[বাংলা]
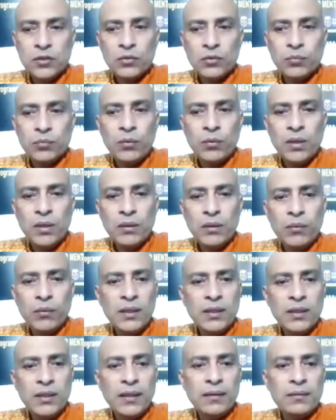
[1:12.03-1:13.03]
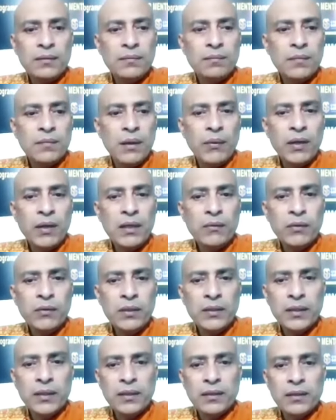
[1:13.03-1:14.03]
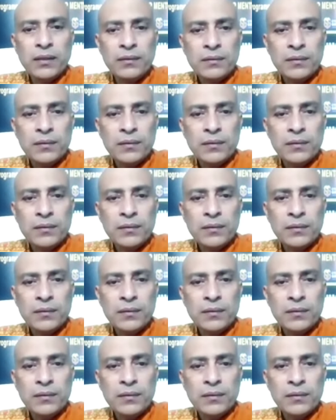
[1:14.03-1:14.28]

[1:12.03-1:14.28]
তো প্রভু কি বলতেন বাবা কি বলতেন